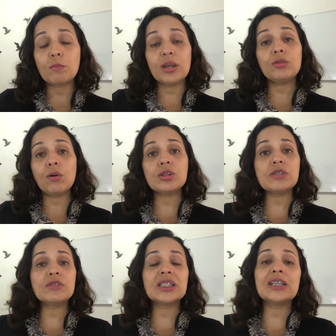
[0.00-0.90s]
penoso
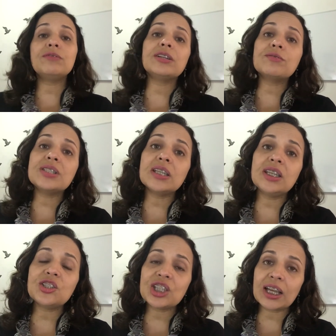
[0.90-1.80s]
e você não vai
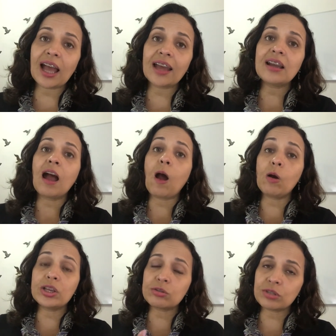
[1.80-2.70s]
conseguir chegar ao
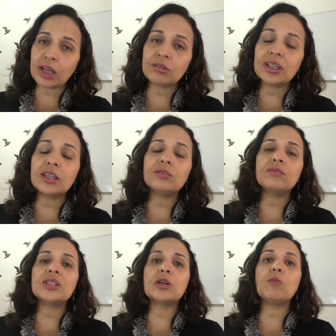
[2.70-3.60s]
resultado que tanto
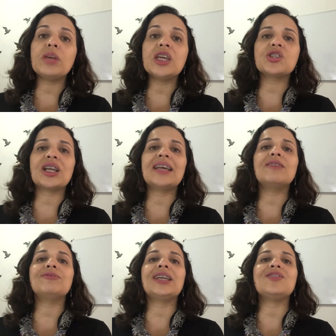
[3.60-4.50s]
você almeja lá na
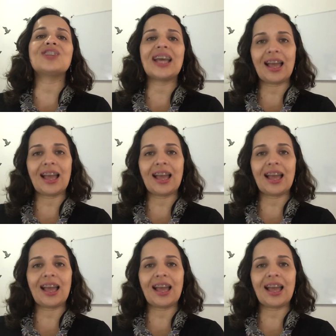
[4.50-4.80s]
frente,